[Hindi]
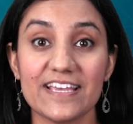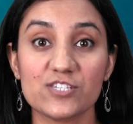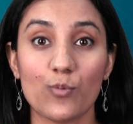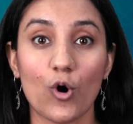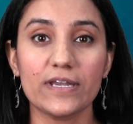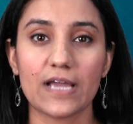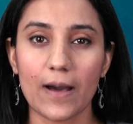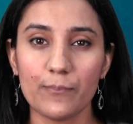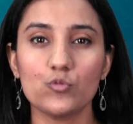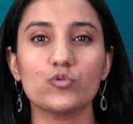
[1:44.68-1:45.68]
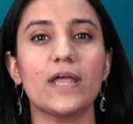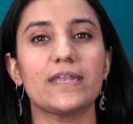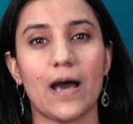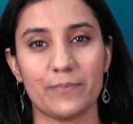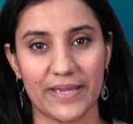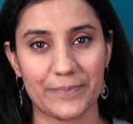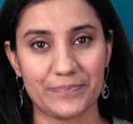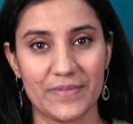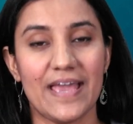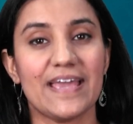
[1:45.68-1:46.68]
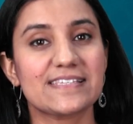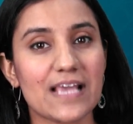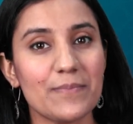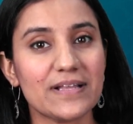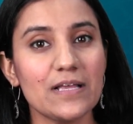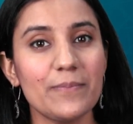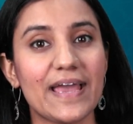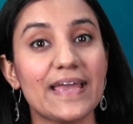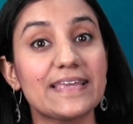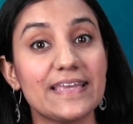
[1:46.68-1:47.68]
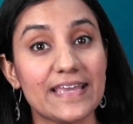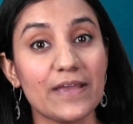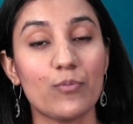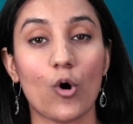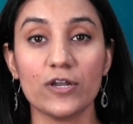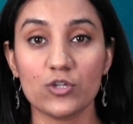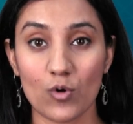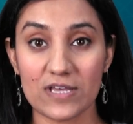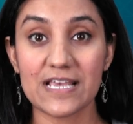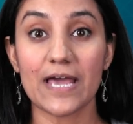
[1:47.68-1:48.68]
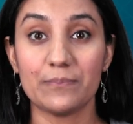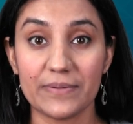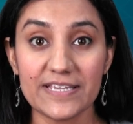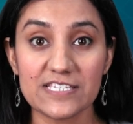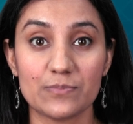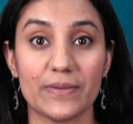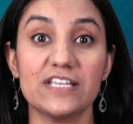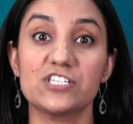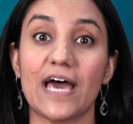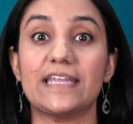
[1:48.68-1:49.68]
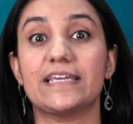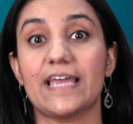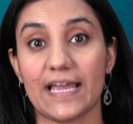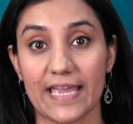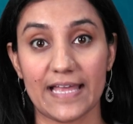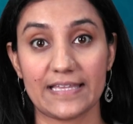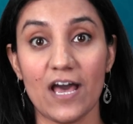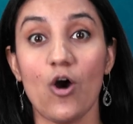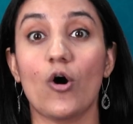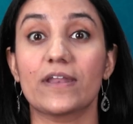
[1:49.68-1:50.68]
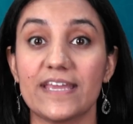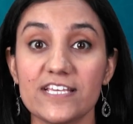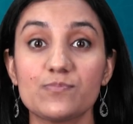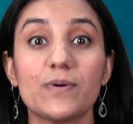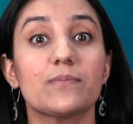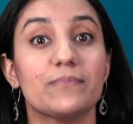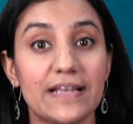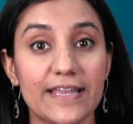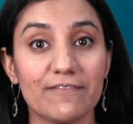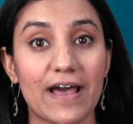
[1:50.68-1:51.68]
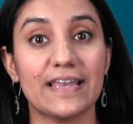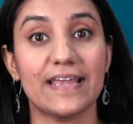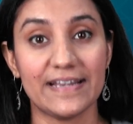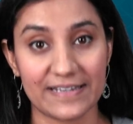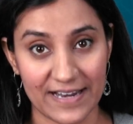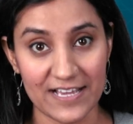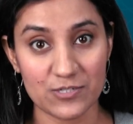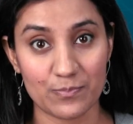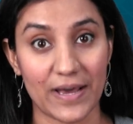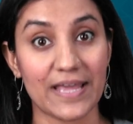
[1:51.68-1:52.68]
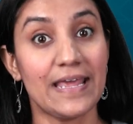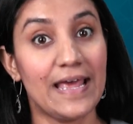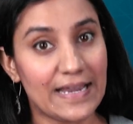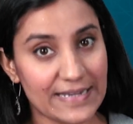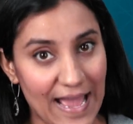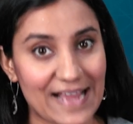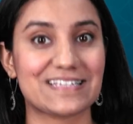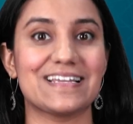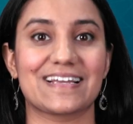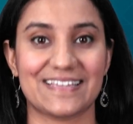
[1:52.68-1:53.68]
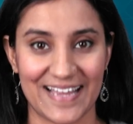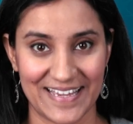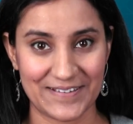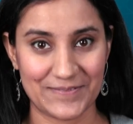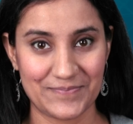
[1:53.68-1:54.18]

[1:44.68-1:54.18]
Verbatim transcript: ये इस बॉन्ड का पूरा नाम है इसका मतलब है कि ये बॉन्ड 2020 में जारी किया गया था और इस पर मिलने वाली इंटरेस्ट पर टैक्स लगता है